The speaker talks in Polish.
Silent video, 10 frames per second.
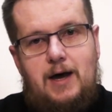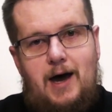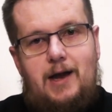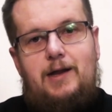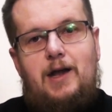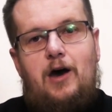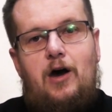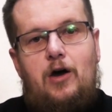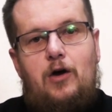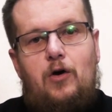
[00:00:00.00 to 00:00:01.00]
ale na
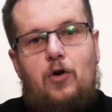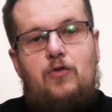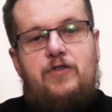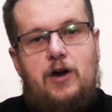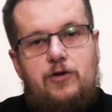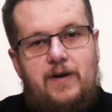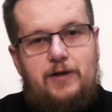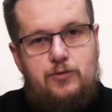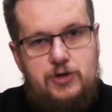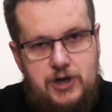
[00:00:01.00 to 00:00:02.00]

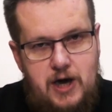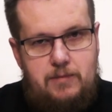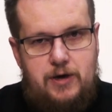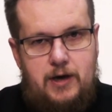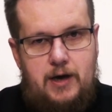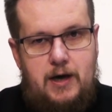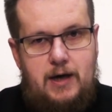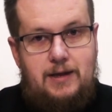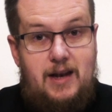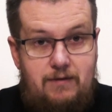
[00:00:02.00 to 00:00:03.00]
ofiarowaniu siebie
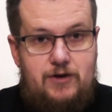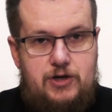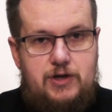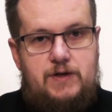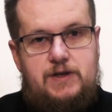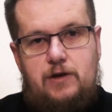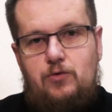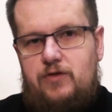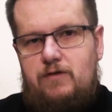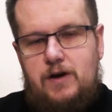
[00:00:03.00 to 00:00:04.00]
dla wyższych
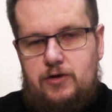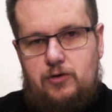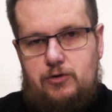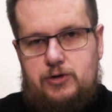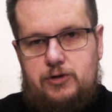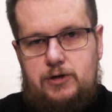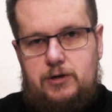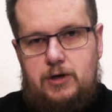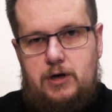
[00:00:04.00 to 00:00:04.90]
celów i wartości.